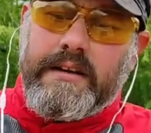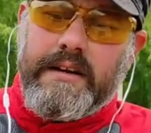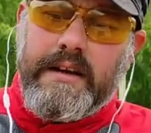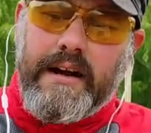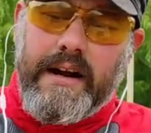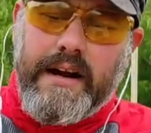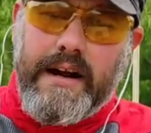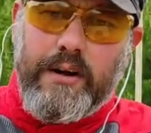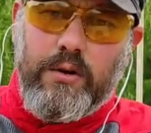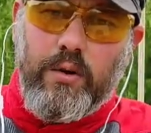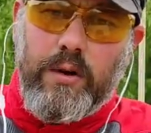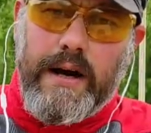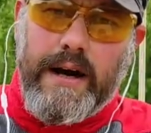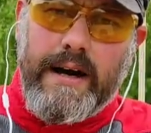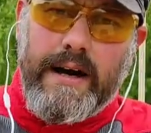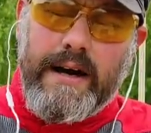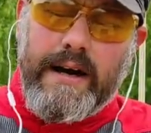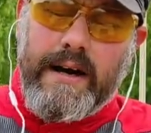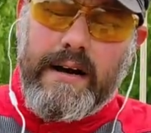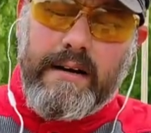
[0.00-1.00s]
de
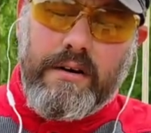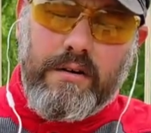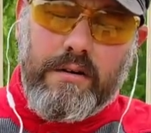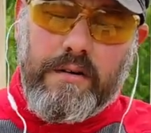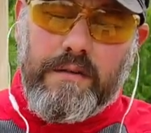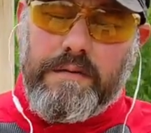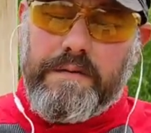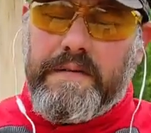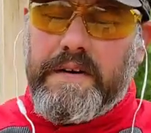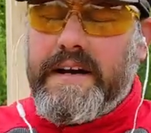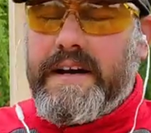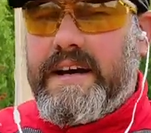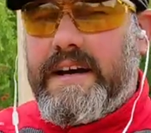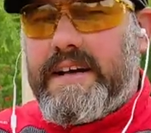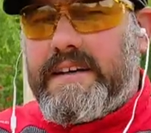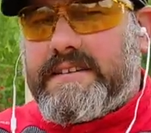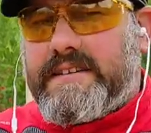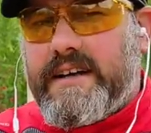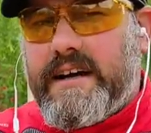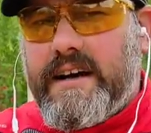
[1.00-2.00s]
ranurar con
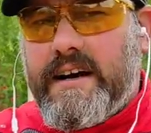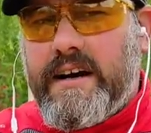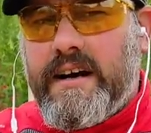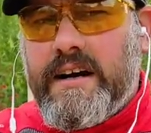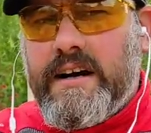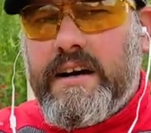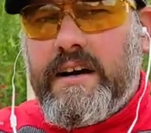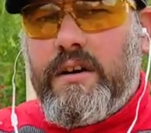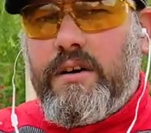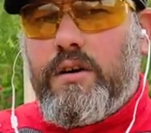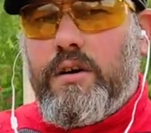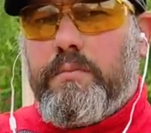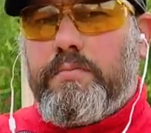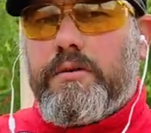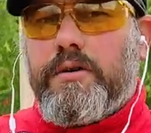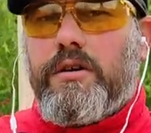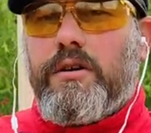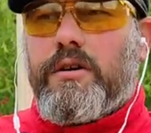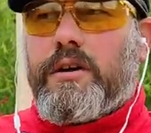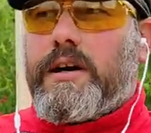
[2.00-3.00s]
fresa, lo
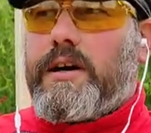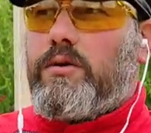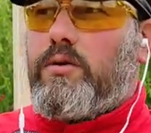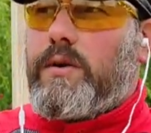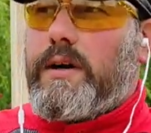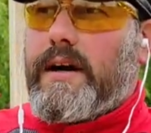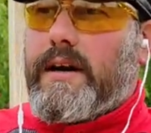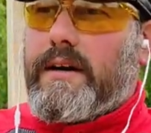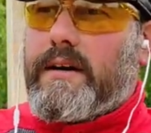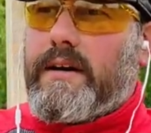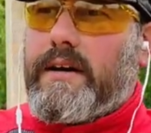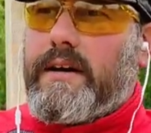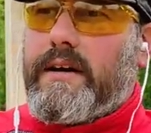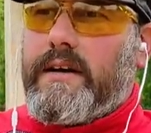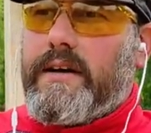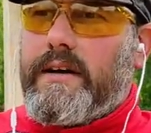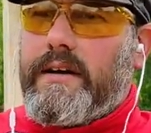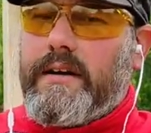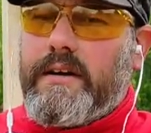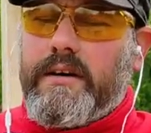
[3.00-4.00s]
puedo ranurar
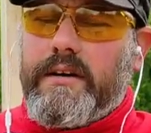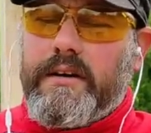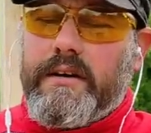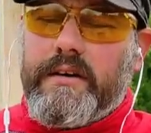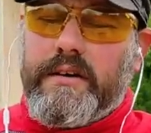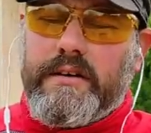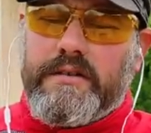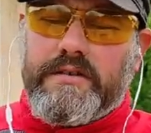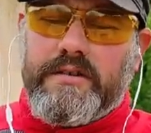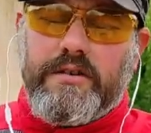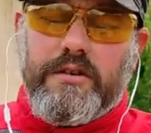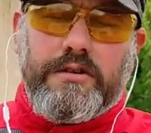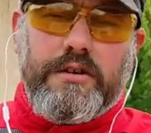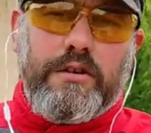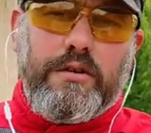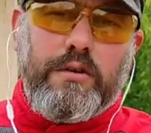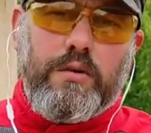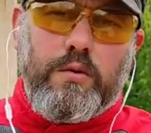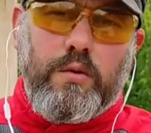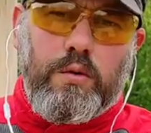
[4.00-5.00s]
eh, si no
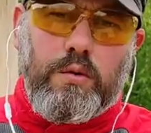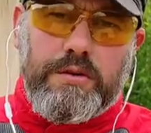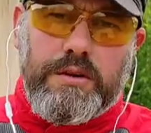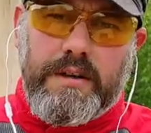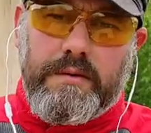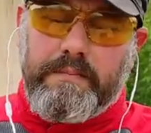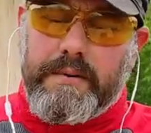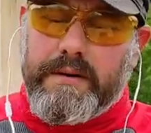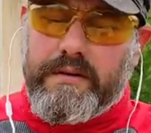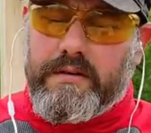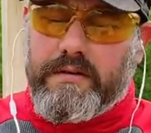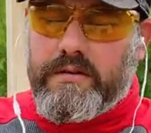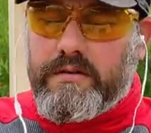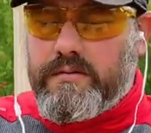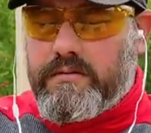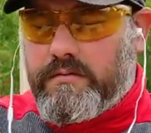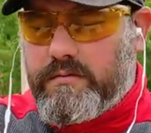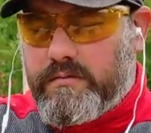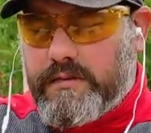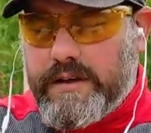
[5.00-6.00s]
tengo un router para, con
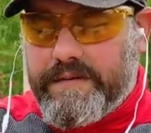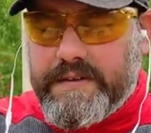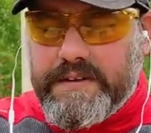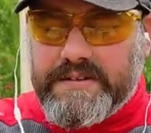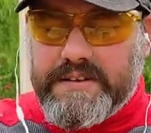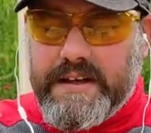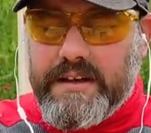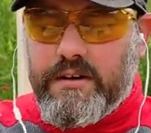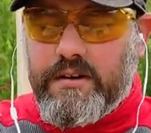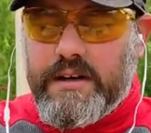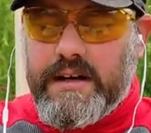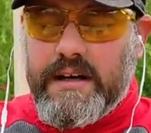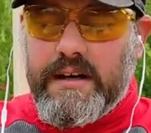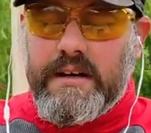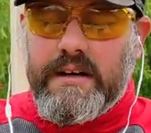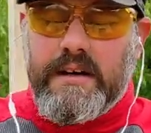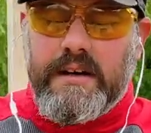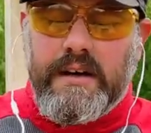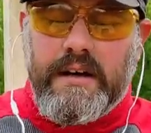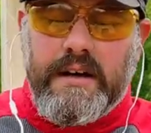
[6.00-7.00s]
una fresadora,
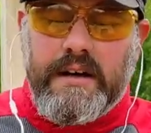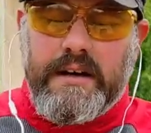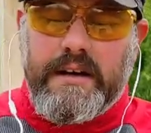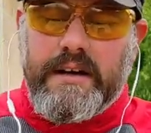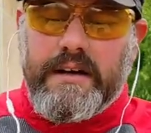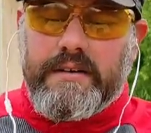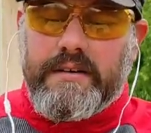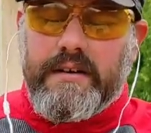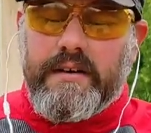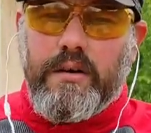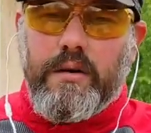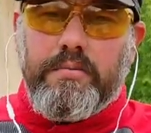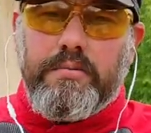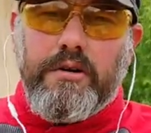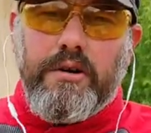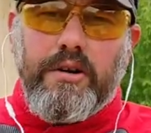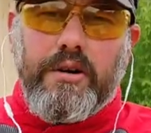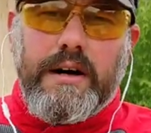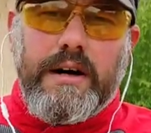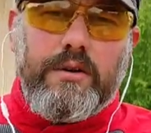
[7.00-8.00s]
este, lo
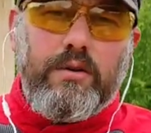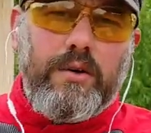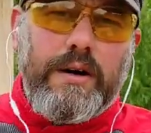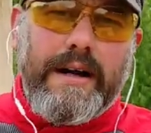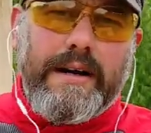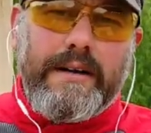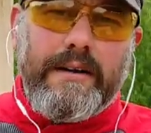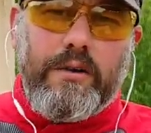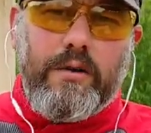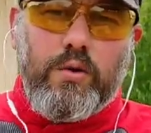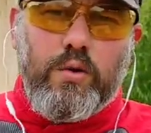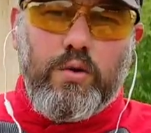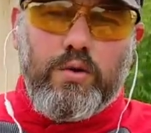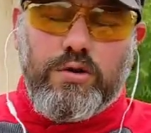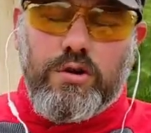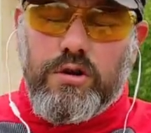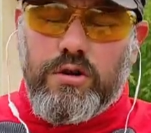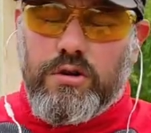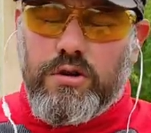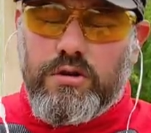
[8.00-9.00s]
puedo ranurar
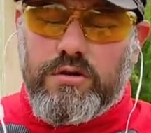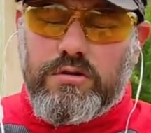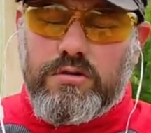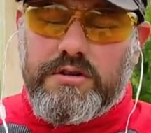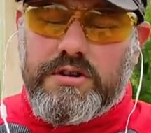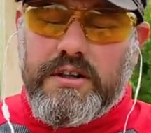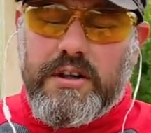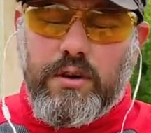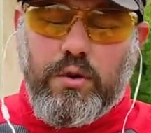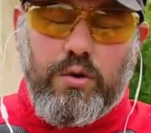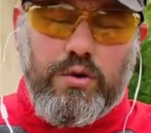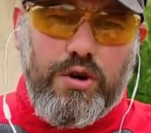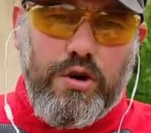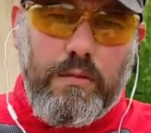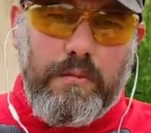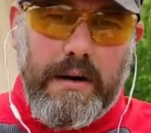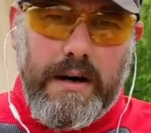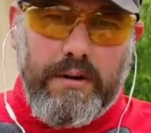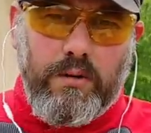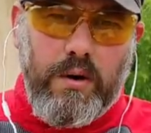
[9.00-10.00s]
incluso con
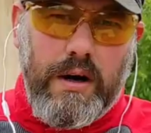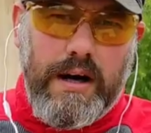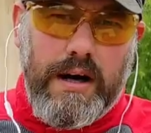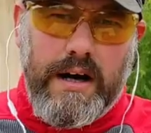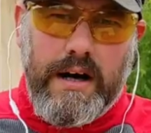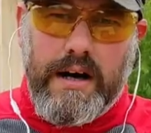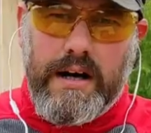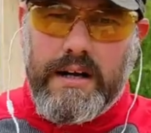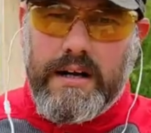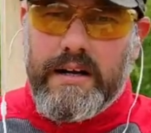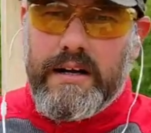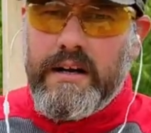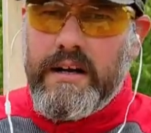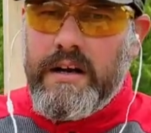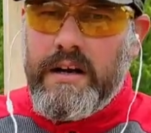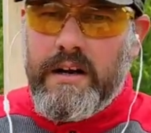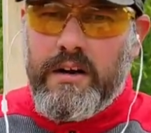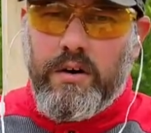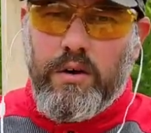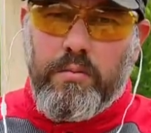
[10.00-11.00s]
serruchos manuales,
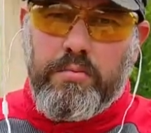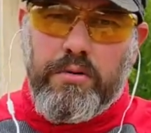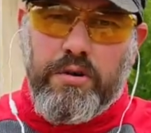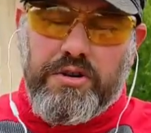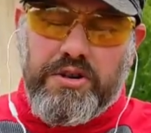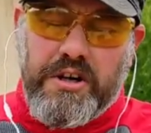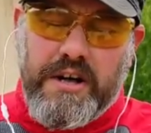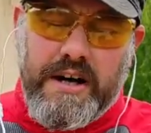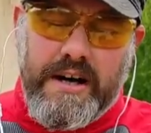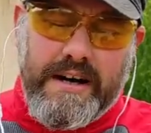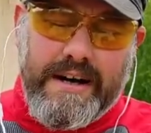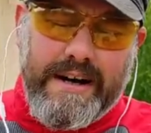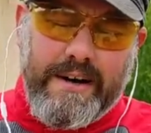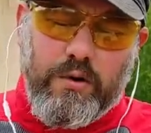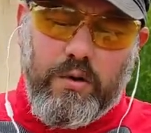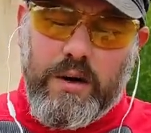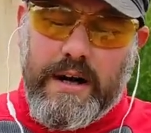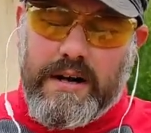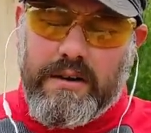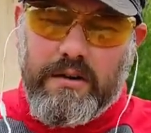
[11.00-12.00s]
lo puedo llegar a
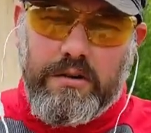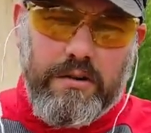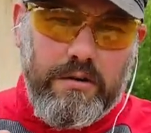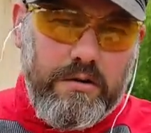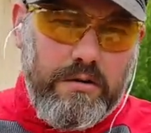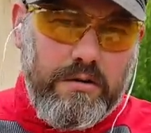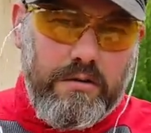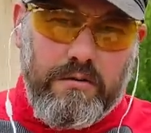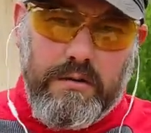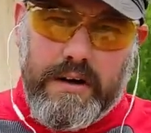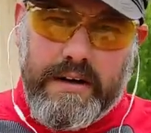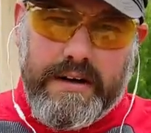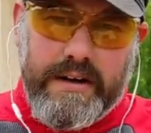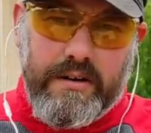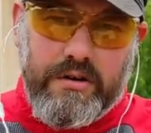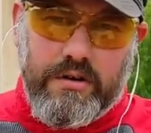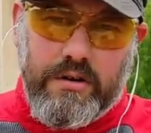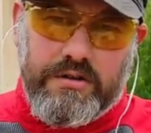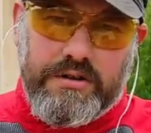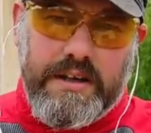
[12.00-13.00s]
ranurar con
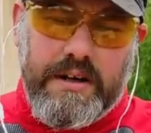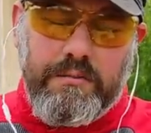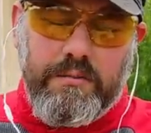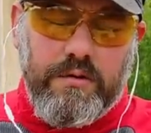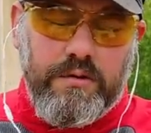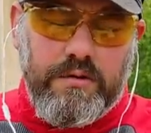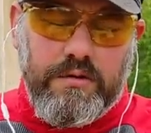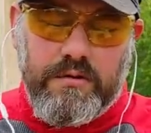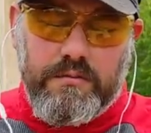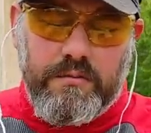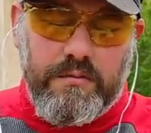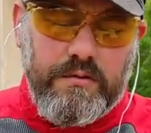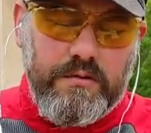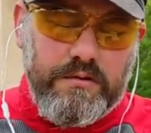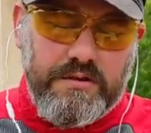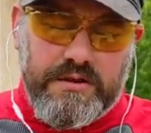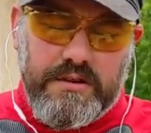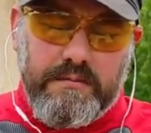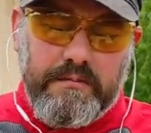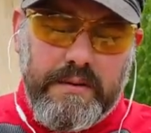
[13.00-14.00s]
cualquier cosa, es muy,
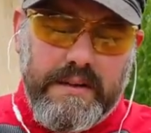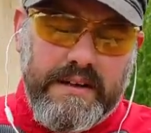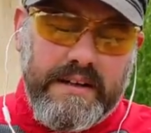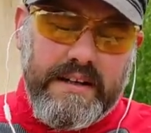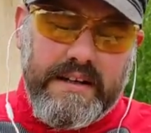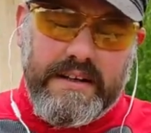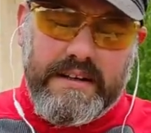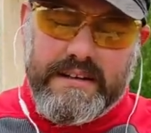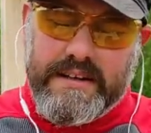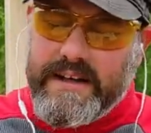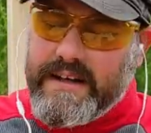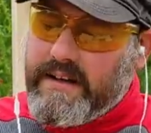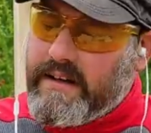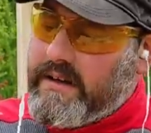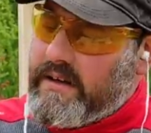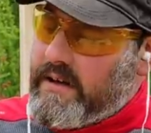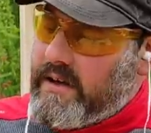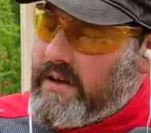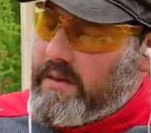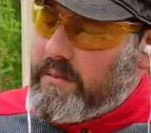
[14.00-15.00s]
muy simple de quitar
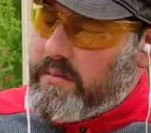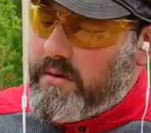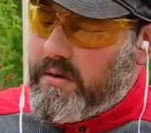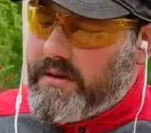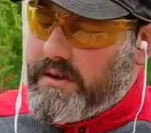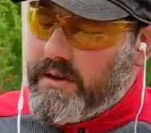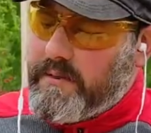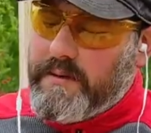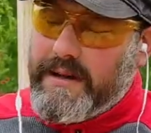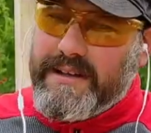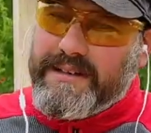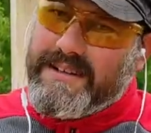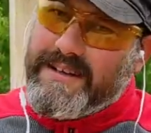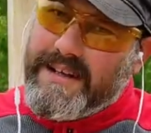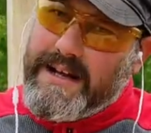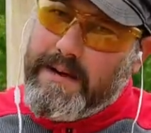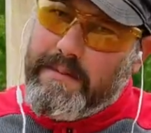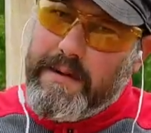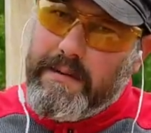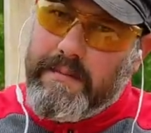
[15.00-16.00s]
por el tema
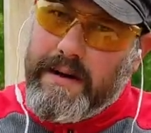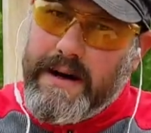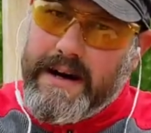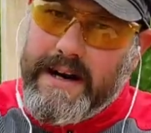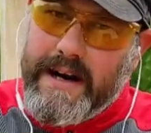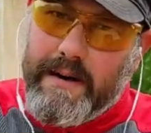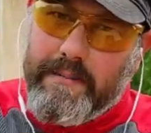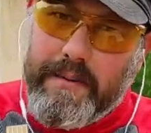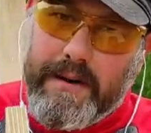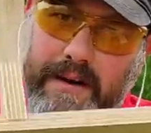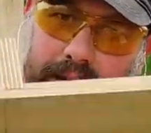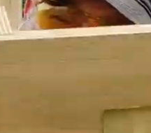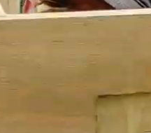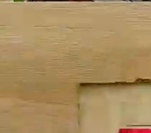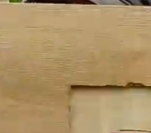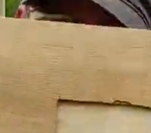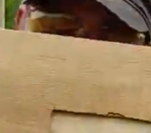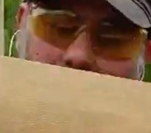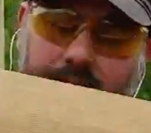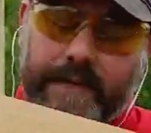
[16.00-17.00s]
este de las mismas capas,
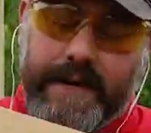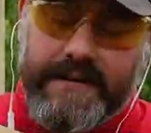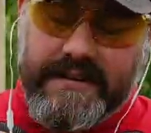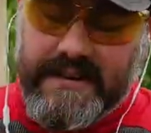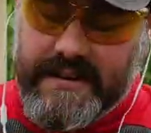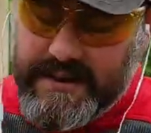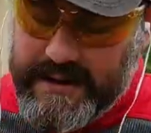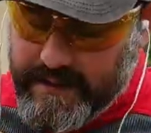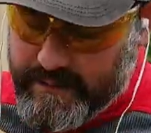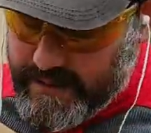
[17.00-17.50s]
es fácil